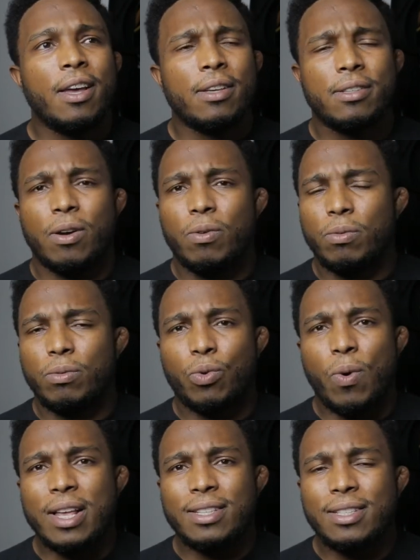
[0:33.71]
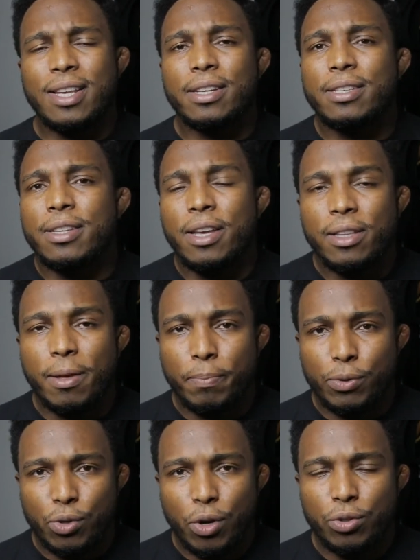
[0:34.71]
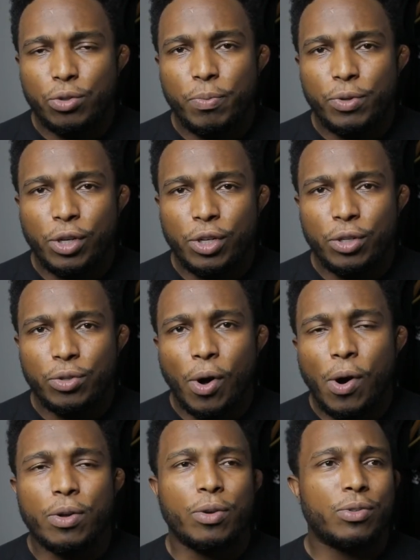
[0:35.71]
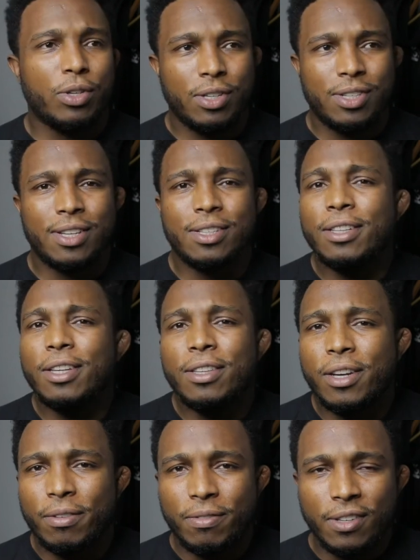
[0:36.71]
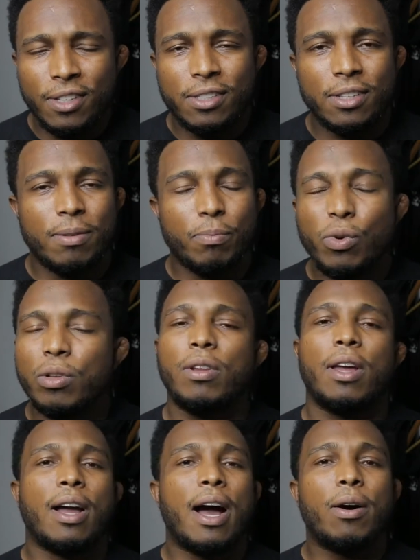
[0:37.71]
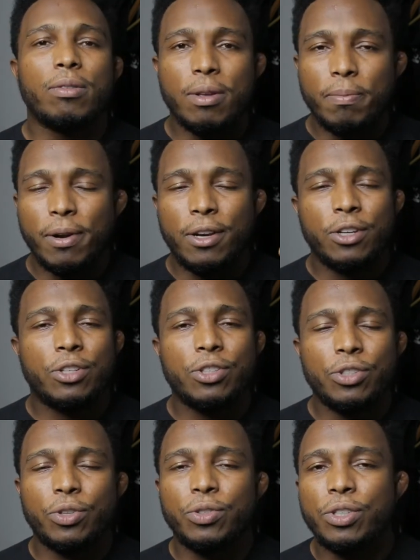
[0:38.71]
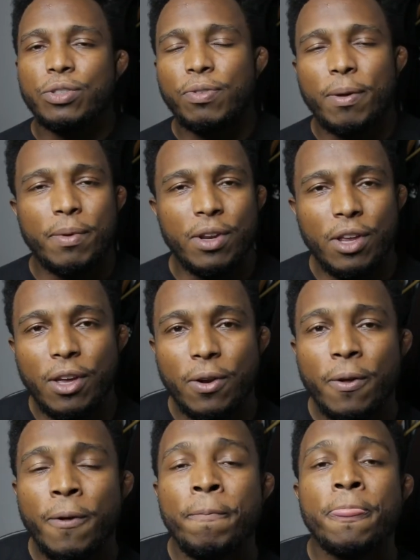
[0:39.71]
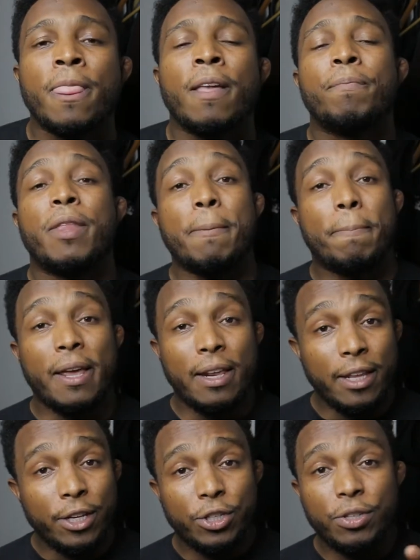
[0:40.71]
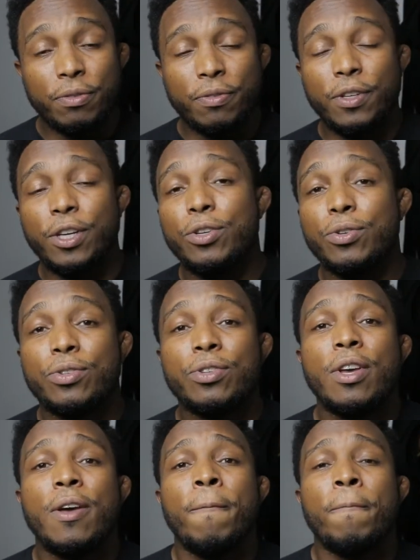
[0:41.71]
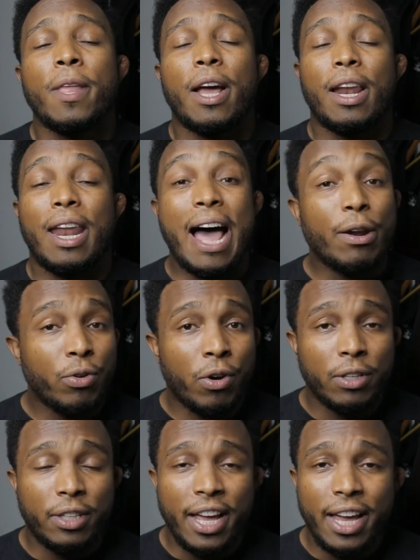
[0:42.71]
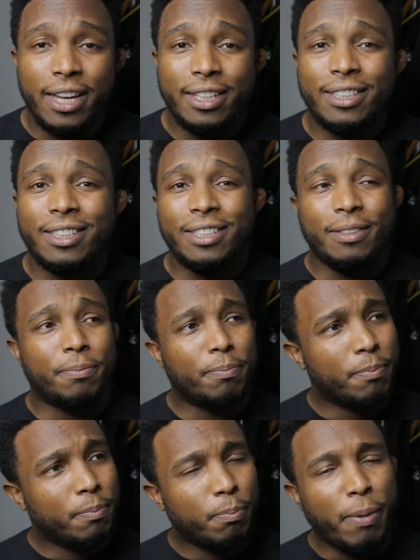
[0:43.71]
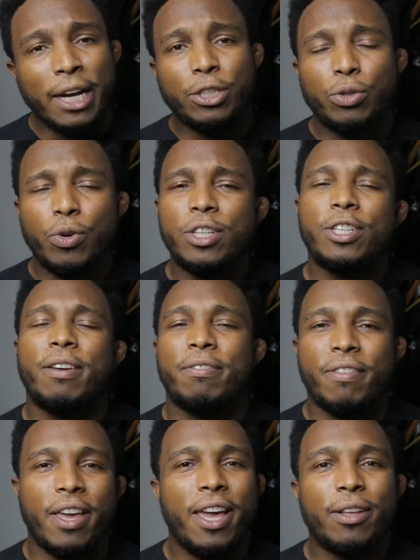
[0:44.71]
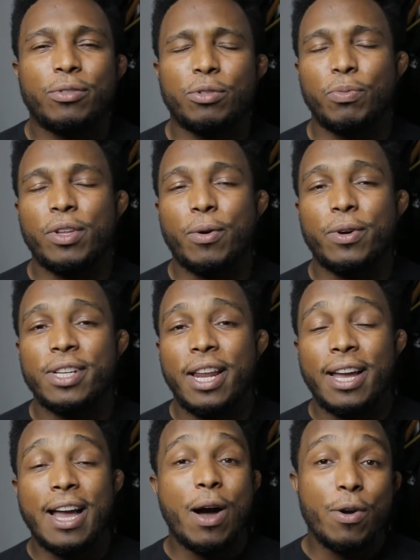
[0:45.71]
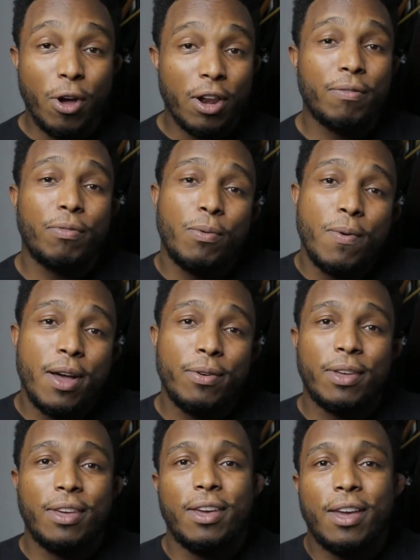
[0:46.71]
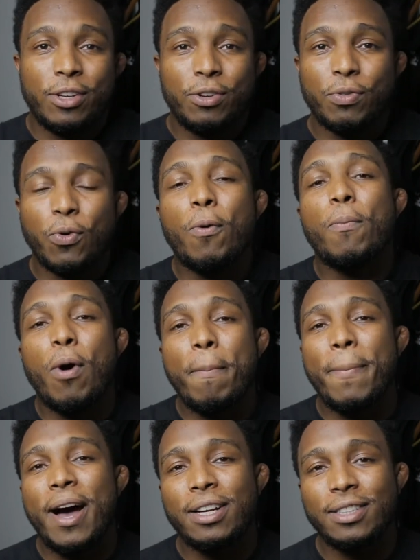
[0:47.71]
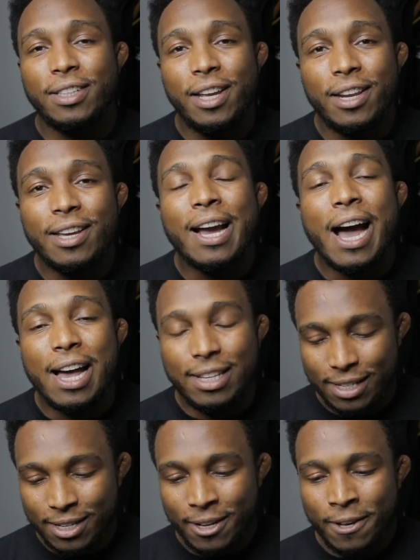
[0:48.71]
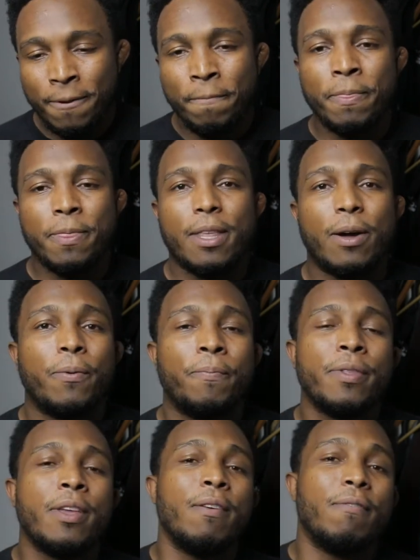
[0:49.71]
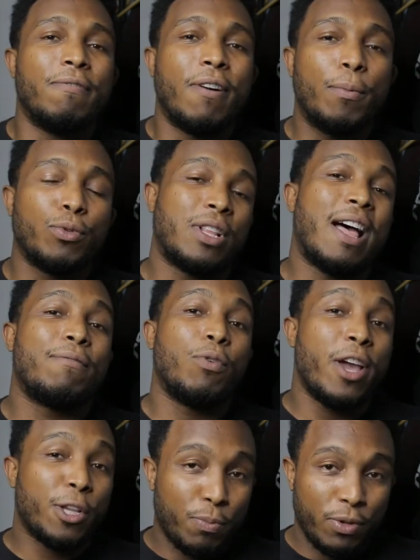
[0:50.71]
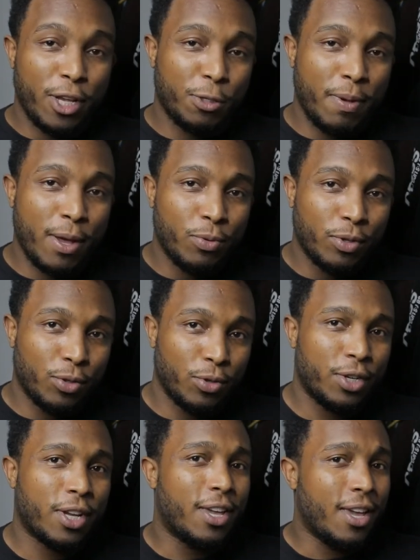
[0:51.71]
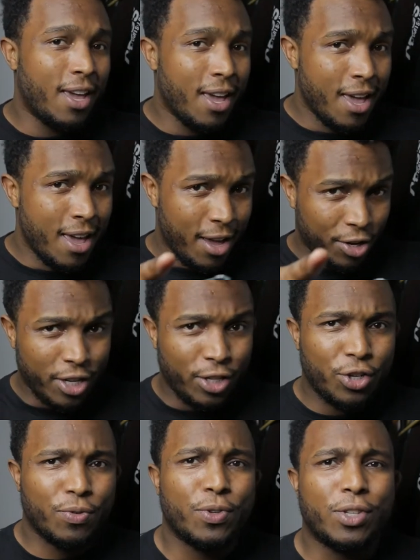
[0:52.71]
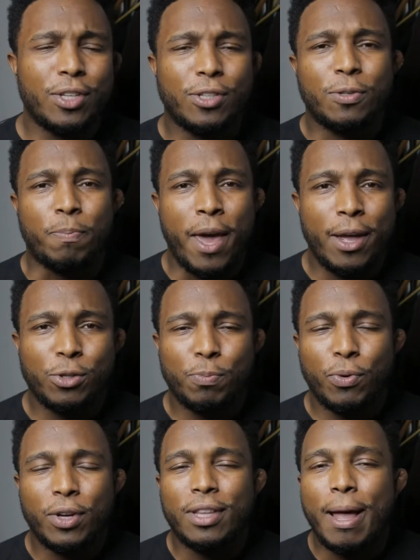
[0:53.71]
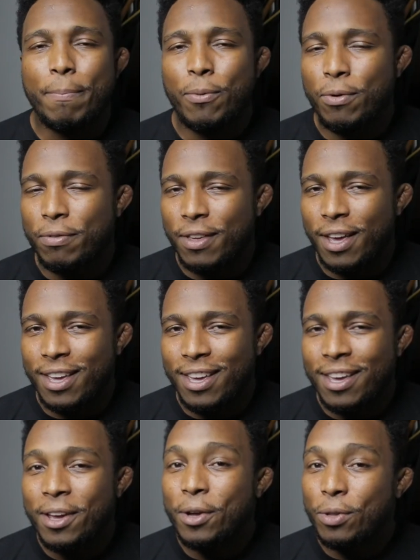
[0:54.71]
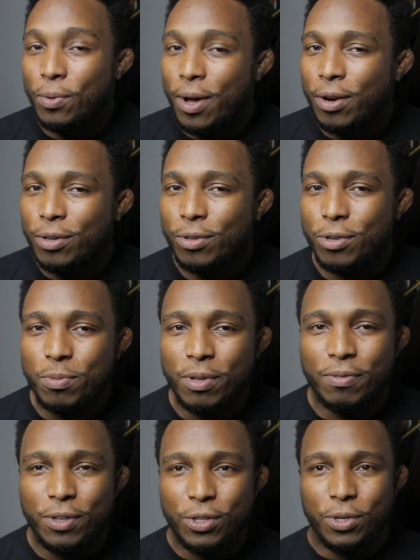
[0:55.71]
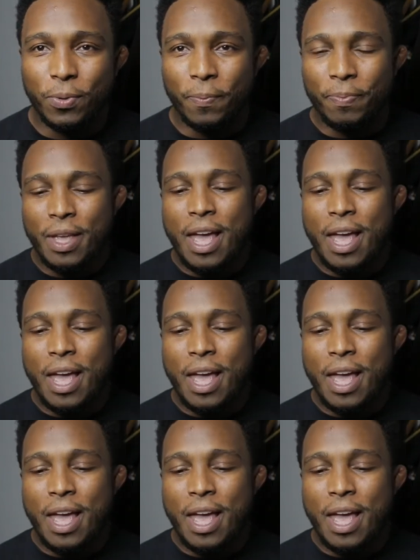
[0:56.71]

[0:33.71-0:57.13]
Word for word: São quase 60 episódios do BJJ Talk, ou seja, 60 entrevistas, é muito legal. Tem playlist de jiu-jitsu feminino, tem playlist de vídeos lá no Nordeste, bastidores de eventos, muita coisa legal. E olha que foi um ano que a gente ficou boa parte dele em casa. Então, vamos lá, vou responder as perguntas hoje aqui e já deixo vocês espertos pro que tá por vir aí no ano de 2021.